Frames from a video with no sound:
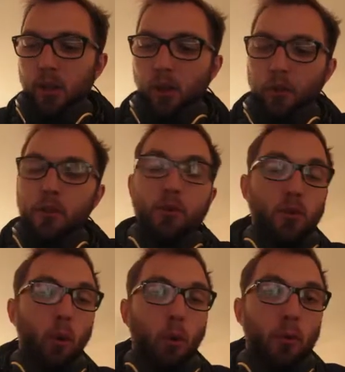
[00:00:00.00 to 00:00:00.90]
en fait,
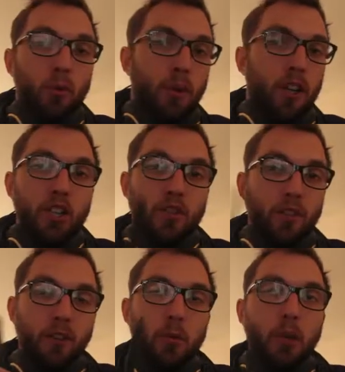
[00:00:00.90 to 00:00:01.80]
je vais le
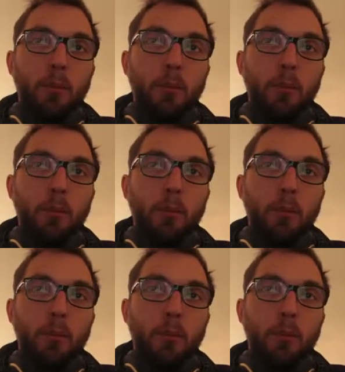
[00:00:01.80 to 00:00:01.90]
faire moi,